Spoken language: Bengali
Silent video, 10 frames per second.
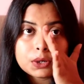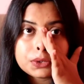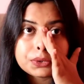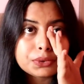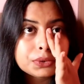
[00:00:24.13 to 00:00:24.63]

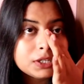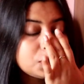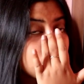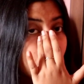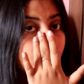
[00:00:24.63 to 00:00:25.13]
উহ
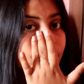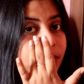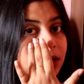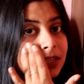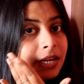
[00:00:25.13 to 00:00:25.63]
কিছু গরম
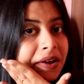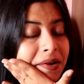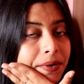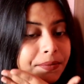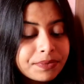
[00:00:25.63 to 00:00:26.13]
পড়েছে
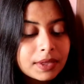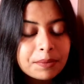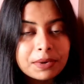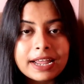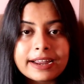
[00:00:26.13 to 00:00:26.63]

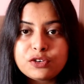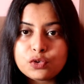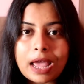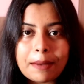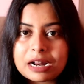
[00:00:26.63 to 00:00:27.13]
মানে
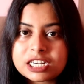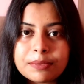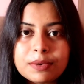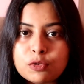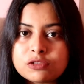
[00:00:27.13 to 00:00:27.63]
একটু ক্যামেরার
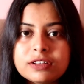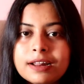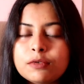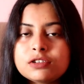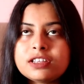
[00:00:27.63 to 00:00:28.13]
সামনে বসতে
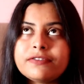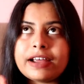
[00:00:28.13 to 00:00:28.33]
না বসতে